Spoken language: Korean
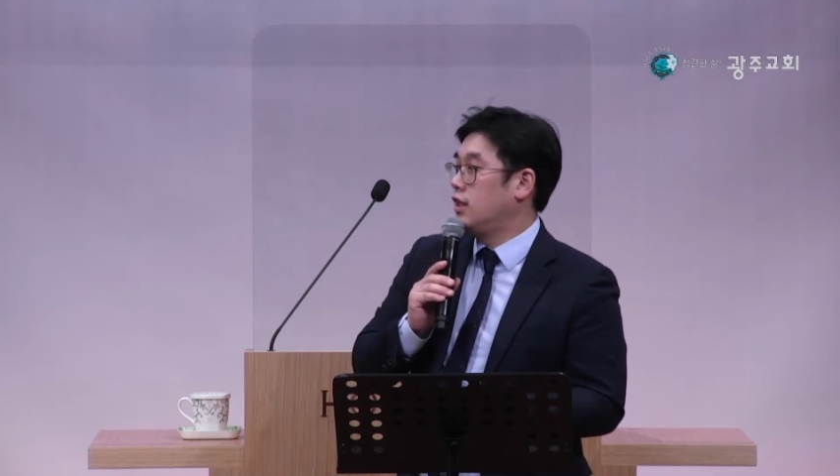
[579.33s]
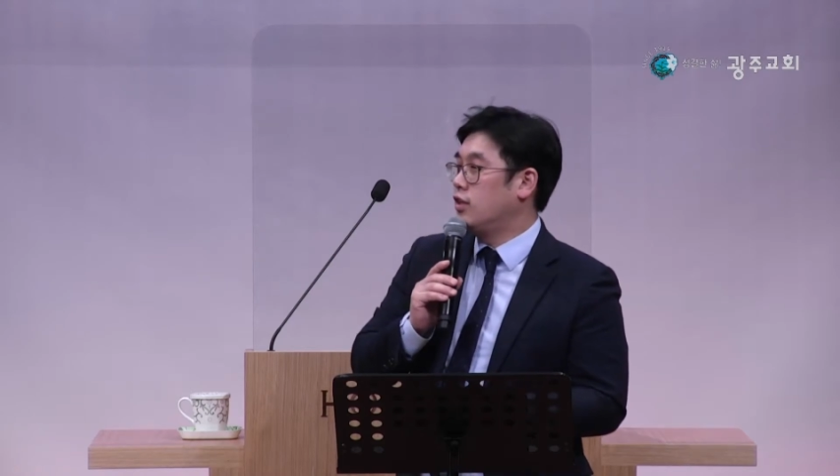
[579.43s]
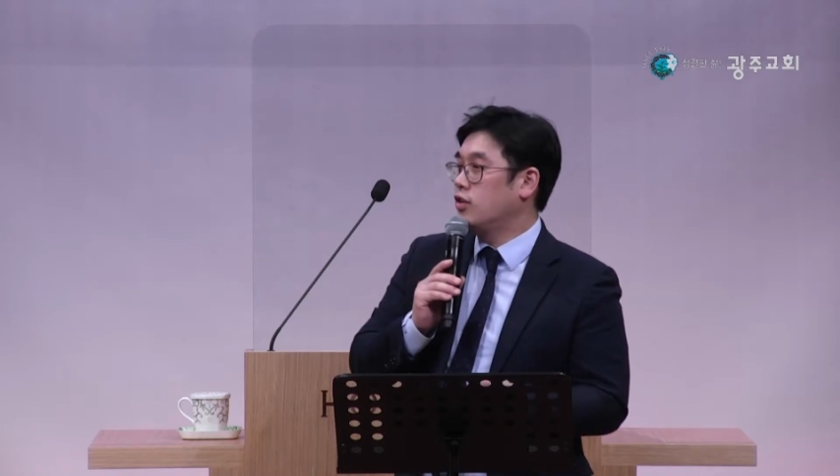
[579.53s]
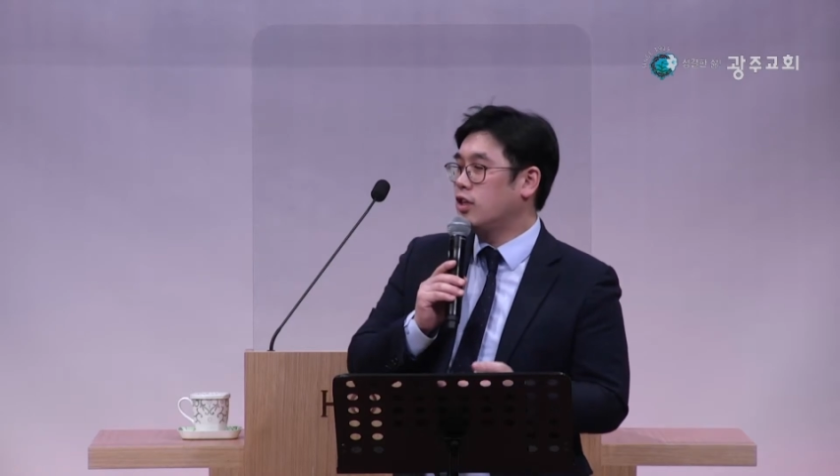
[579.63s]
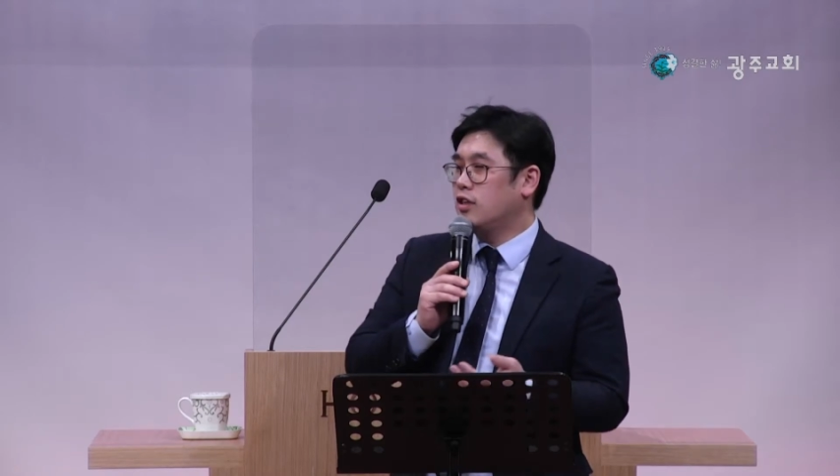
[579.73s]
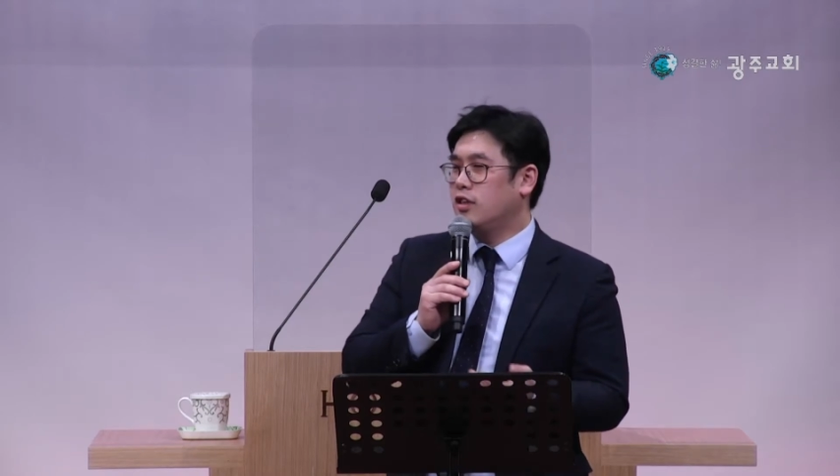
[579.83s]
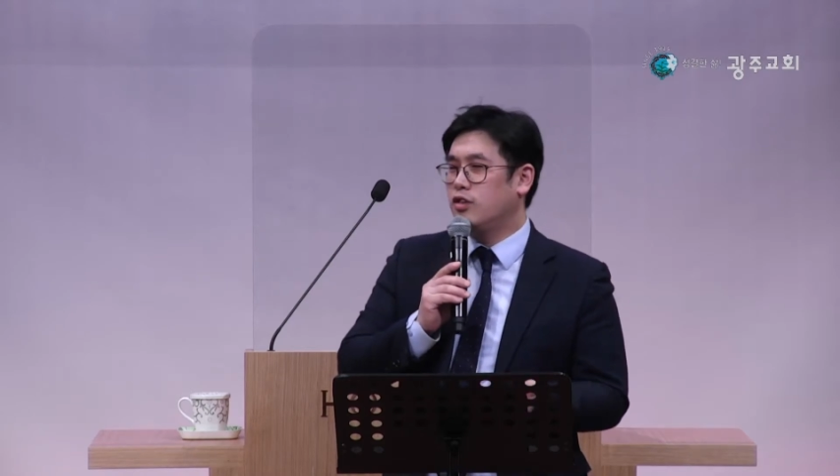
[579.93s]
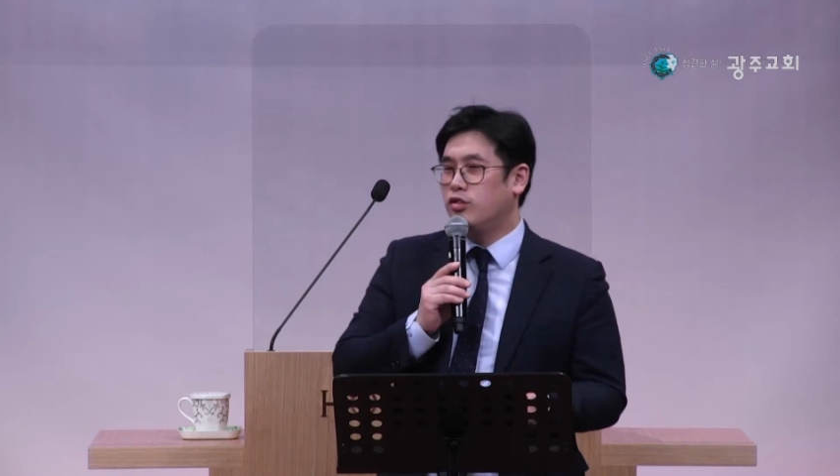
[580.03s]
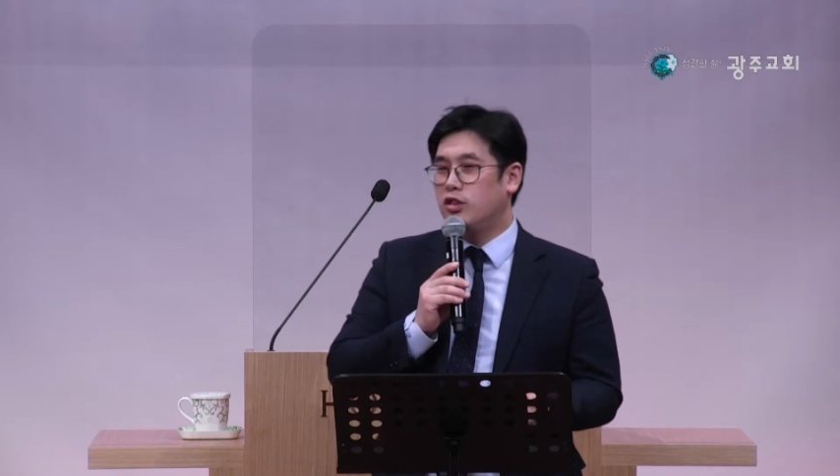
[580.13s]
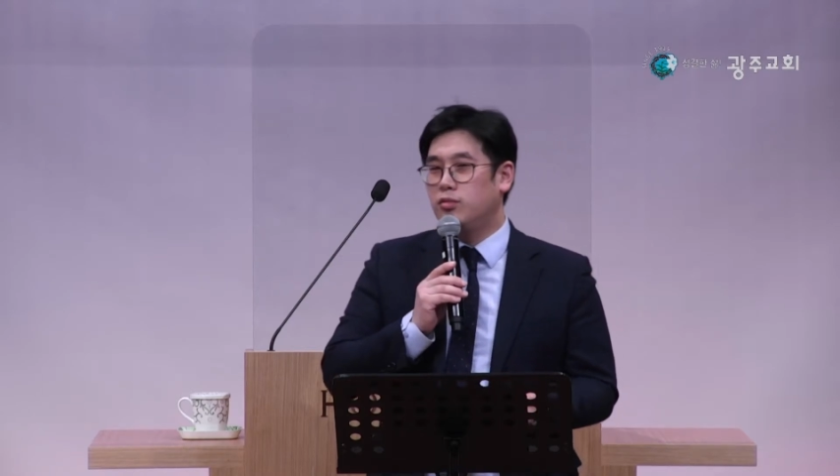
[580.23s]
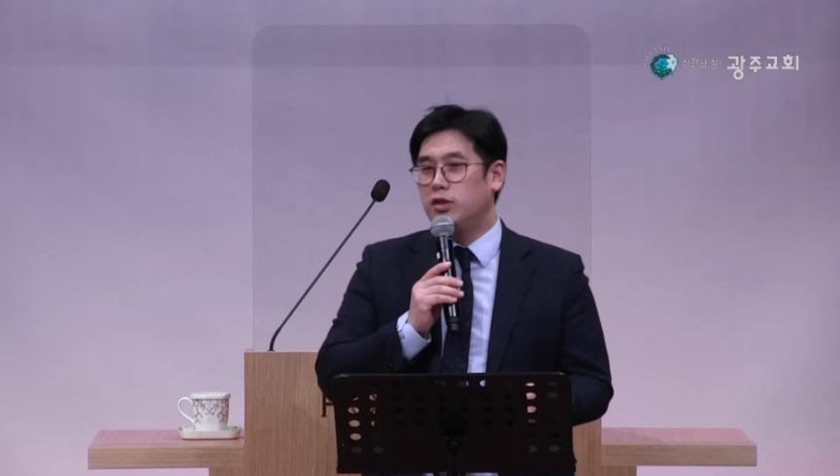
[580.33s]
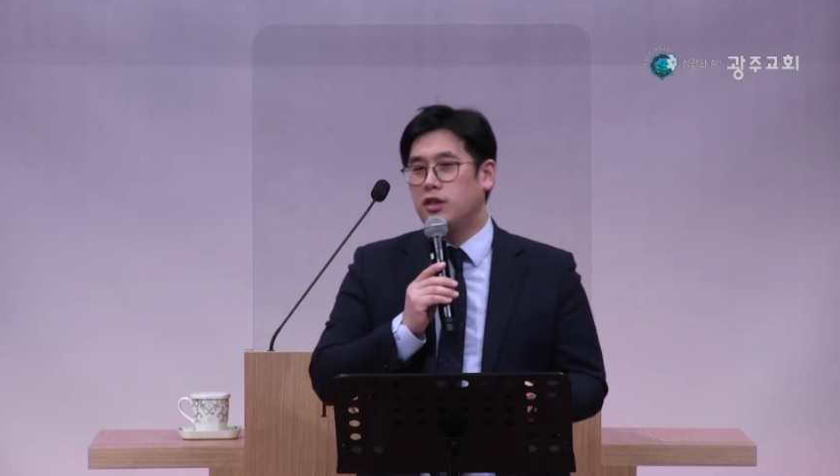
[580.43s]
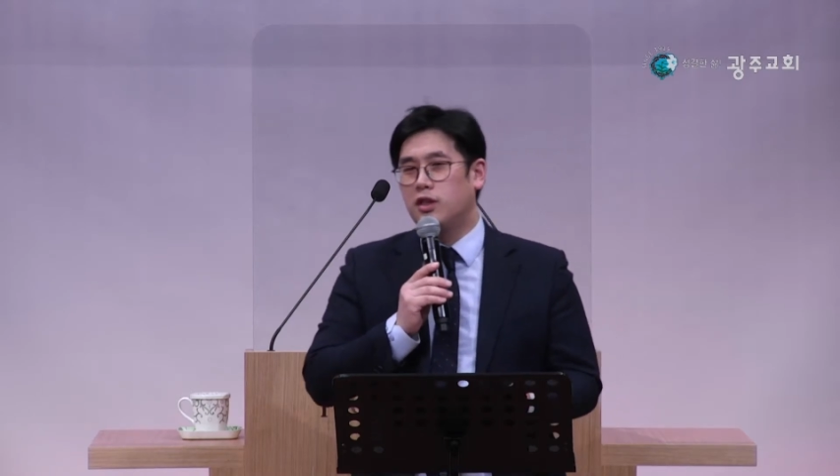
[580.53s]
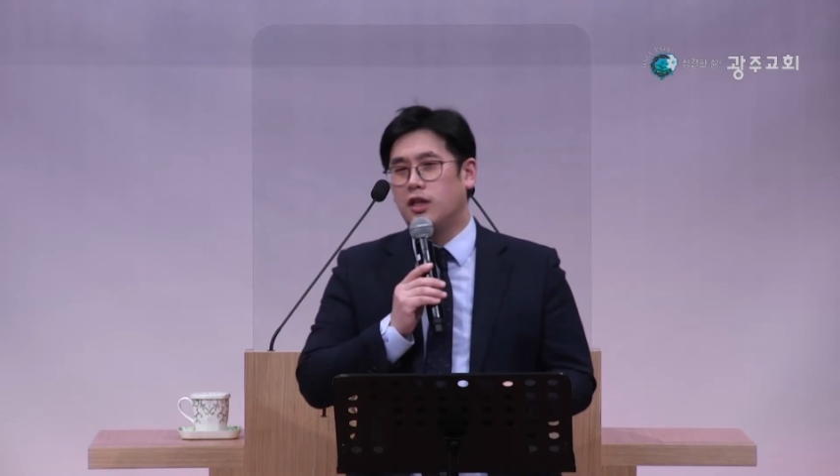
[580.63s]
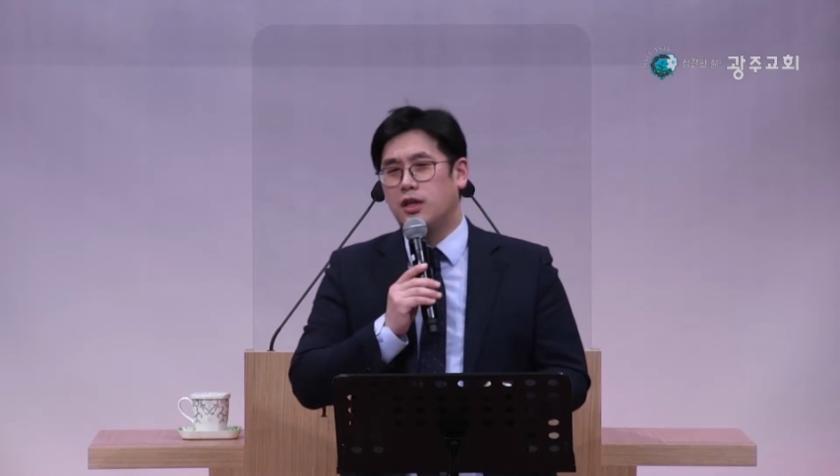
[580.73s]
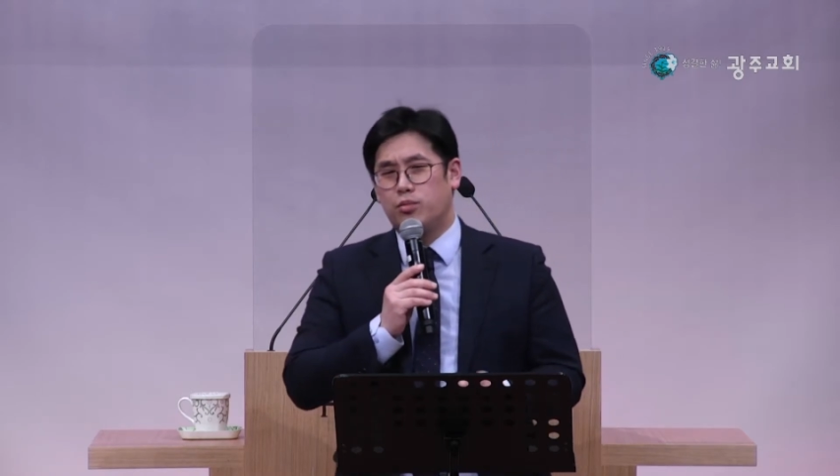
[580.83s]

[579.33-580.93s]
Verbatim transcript: 이건 사실 예수님이